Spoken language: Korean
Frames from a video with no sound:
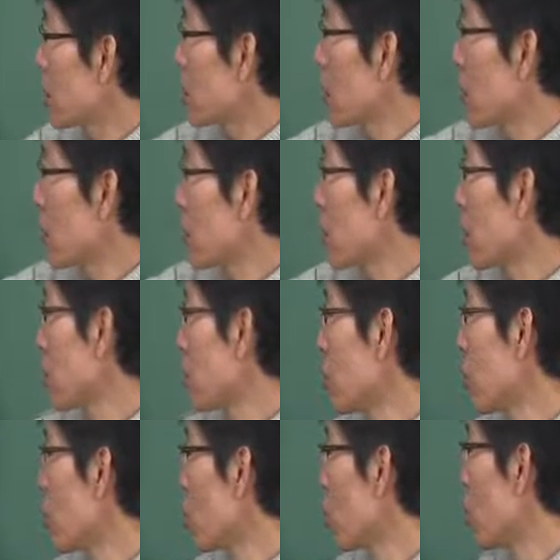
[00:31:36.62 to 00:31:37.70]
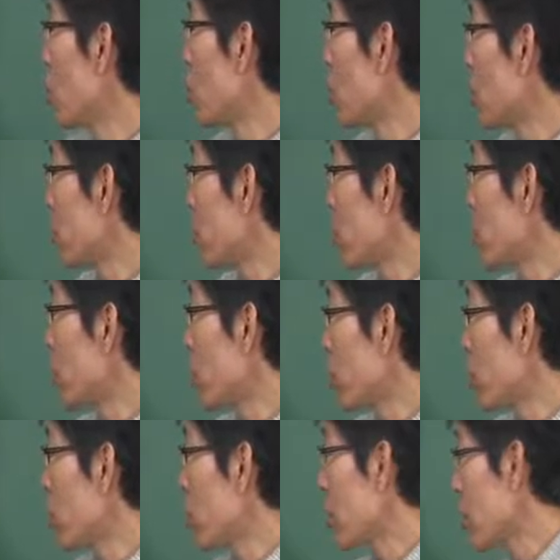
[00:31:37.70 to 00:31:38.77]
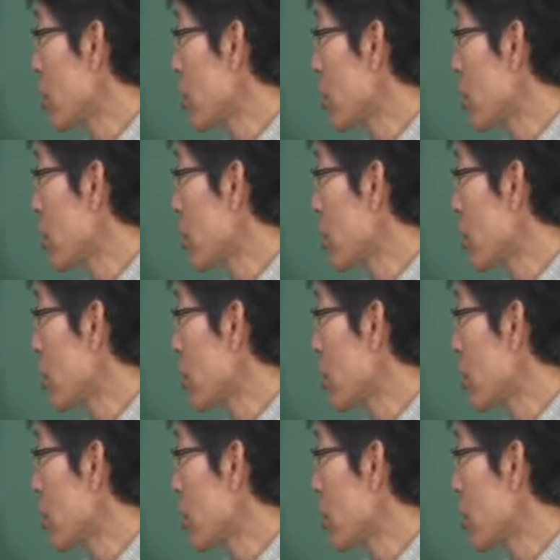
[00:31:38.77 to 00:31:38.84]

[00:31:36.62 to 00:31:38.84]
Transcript: 시작했다 하는 거죠. 노크를 받지 못해서.